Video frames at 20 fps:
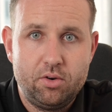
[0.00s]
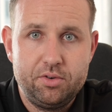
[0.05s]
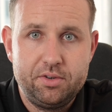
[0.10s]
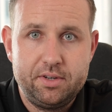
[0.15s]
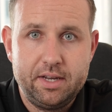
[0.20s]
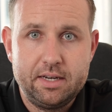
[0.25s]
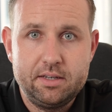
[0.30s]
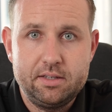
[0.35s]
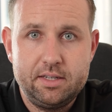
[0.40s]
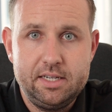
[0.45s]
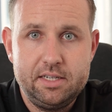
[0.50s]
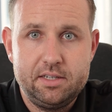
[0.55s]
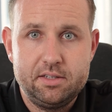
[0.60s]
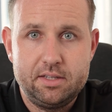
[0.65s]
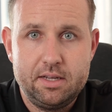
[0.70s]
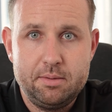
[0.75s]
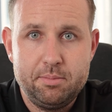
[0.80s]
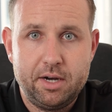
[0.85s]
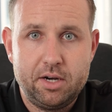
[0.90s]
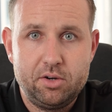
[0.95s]
Und dann gilt es
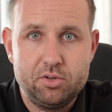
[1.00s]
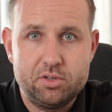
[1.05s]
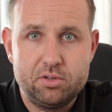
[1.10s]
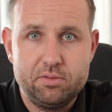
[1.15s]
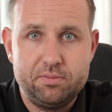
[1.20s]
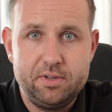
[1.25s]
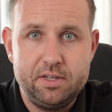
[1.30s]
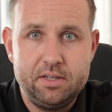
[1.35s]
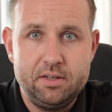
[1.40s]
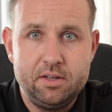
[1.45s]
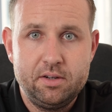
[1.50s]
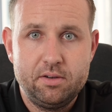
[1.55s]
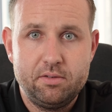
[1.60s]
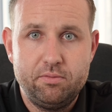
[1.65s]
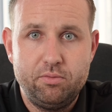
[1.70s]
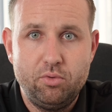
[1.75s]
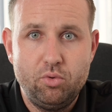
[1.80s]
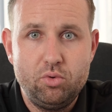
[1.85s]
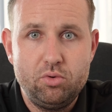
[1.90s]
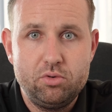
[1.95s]
immer herauszufinden,
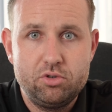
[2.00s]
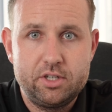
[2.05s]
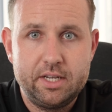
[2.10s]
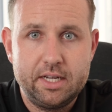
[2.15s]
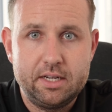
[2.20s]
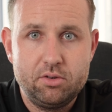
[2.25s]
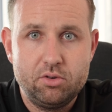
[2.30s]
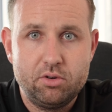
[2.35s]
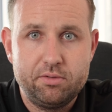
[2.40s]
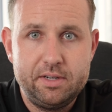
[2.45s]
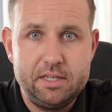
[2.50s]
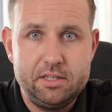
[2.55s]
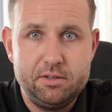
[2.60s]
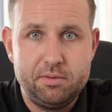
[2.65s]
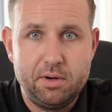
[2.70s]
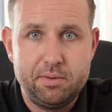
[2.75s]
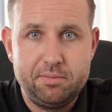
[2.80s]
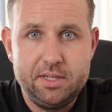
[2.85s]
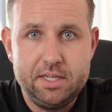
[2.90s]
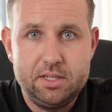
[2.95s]
wo stecken noch welche
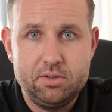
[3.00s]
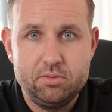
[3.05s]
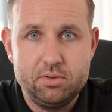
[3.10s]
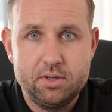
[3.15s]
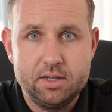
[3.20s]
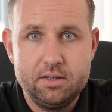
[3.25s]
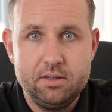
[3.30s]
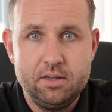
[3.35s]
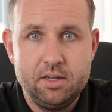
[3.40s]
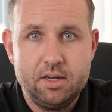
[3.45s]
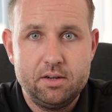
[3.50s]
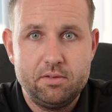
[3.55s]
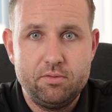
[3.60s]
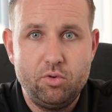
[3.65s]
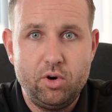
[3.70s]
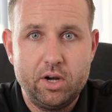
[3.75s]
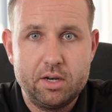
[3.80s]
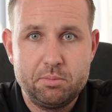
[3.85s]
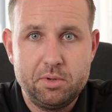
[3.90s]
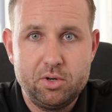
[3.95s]
Verpflichtungen drin,
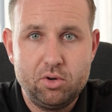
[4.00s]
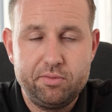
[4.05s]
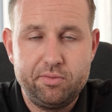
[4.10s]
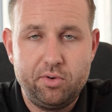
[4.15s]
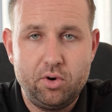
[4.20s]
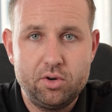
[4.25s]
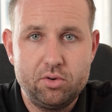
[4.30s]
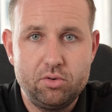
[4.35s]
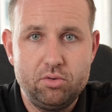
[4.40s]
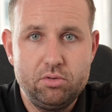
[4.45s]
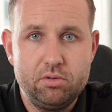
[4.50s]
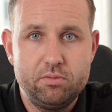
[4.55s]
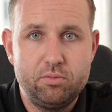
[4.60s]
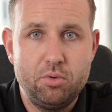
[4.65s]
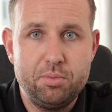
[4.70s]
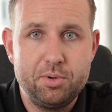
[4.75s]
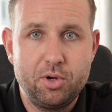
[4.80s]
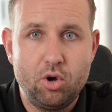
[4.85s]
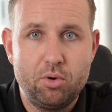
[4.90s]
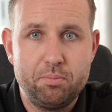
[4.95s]
wo hat man noch Forderungen,
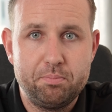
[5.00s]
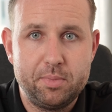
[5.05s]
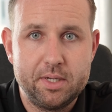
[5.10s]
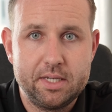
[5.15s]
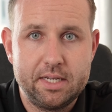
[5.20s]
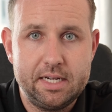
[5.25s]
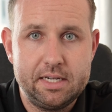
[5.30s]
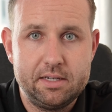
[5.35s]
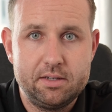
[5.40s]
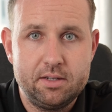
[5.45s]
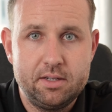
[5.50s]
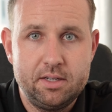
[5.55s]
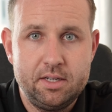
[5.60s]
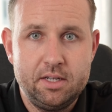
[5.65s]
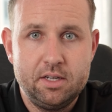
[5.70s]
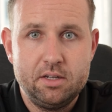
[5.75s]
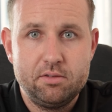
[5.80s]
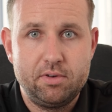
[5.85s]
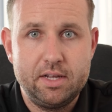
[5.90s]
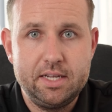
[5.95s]
wo bekommt man Geld.
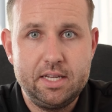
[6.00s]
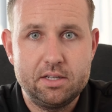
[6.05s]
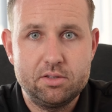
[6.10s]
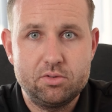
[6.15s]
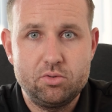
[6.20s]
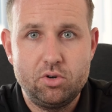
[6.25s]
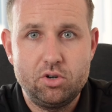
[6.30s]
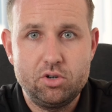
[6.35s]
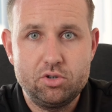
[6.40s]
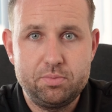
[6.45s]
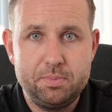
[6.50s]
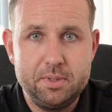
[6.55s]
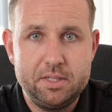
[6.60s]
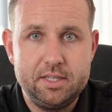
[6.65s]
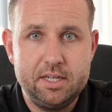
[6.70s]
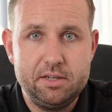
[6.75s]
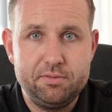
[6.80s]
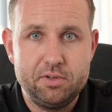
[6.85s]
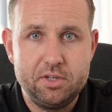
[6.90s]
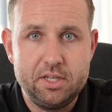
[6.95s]
Vielleicht hast du auch
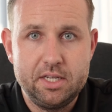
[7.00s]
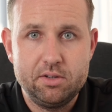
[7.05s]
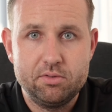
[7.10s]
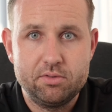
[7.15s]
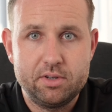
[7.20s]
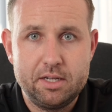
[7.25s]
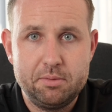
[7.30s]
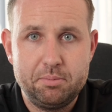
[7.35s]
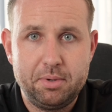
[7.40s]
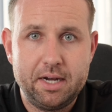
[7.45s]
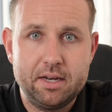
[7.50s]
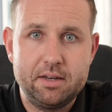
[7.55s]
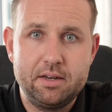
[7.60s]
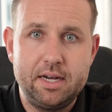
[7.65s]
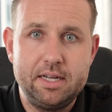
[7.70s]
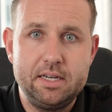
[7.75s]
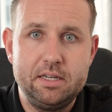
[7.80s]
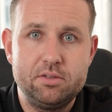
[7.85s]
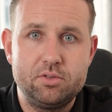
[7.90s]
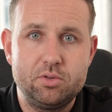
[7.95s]
speziell für dich und deinen Partner
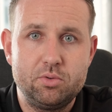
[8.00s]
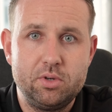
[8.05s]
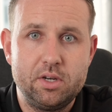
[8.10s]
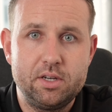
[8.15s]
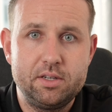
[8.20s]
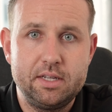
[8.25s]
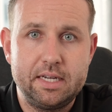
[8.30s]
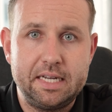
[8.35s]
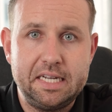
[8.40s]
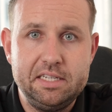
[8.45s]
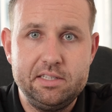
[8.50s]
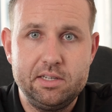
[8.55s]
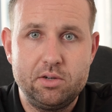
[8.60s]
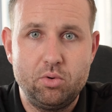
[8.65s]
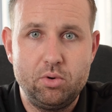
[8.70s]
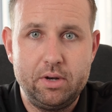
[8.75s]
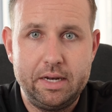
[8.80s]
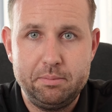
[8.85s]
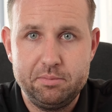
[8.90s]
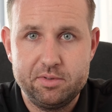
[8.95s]
eine sogenannte
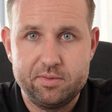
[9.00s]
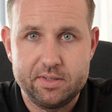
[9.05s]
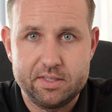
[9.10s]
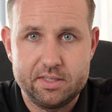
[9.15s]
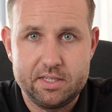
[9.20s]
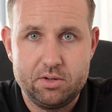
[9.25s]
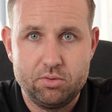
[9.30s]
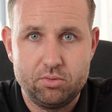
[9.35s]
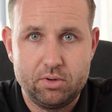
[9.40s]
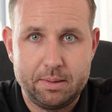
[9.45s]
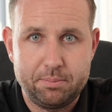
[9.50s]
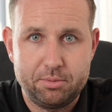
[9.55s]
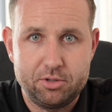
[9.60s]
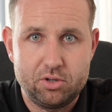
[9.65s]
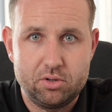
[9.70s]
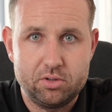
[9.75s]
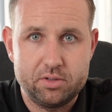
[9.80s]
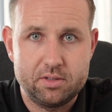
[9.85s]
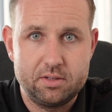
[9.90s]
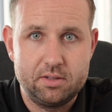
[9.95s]
Risikolebensversicherung
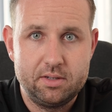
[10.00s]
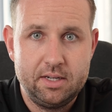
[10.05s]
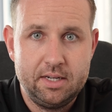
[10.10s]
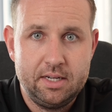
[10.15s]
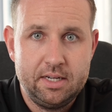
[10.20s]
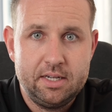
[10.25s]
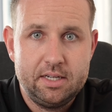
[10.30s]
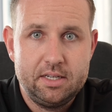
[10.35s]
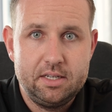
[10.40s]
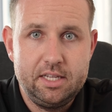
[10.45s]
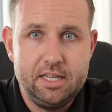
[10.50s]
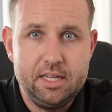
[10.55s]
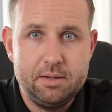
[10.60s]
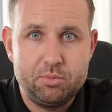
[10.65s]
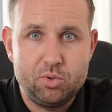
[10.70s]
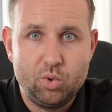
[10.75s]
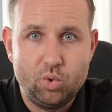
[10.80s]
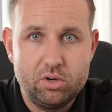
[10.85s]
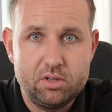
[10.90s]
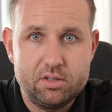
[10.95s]
abgeschlossen, die im
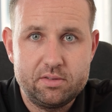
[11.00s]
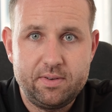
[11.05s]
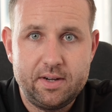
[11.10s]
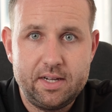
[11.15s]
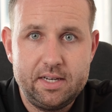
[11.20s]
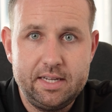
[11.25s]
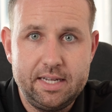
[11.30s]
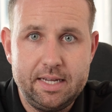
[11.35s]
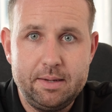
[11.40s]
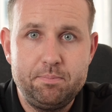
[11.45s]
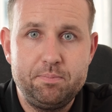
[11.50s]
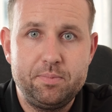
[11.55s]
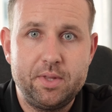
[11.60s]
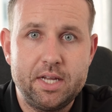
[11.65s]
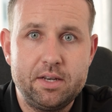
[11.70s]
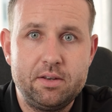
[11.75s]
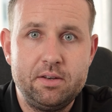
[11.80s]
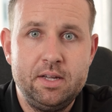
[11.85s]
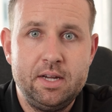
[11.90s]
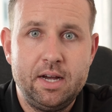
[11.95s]
Todesfall eben
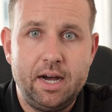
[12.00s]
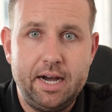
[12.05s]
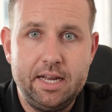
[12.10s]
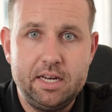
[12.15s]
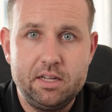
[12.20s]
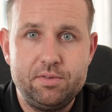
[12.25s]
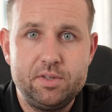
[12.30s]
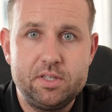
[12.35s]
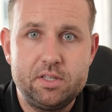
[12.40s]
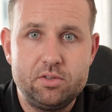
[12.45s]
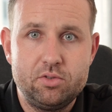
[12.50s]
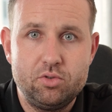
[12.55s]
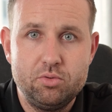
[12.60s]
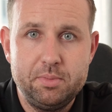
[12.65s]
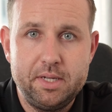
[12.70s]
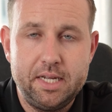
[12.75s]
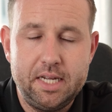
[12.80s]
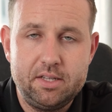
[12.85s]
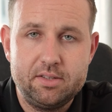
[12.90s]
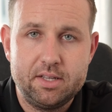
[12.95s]
dann eine gewisse
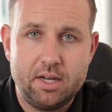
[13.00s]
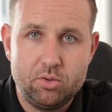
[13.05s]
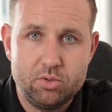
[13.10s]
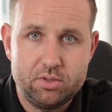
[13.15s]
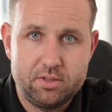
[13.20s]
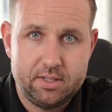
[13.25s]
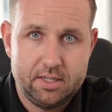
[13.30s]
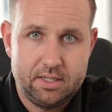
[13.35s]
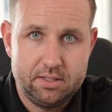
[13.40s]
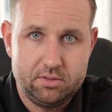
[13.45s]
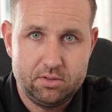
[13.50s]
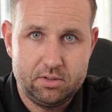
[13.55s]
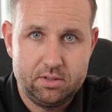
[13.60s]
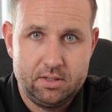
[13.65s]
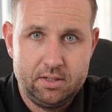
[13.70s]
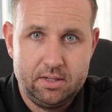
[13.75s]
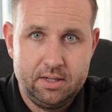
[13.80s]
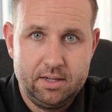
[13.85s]
Summe X auszahlen soll.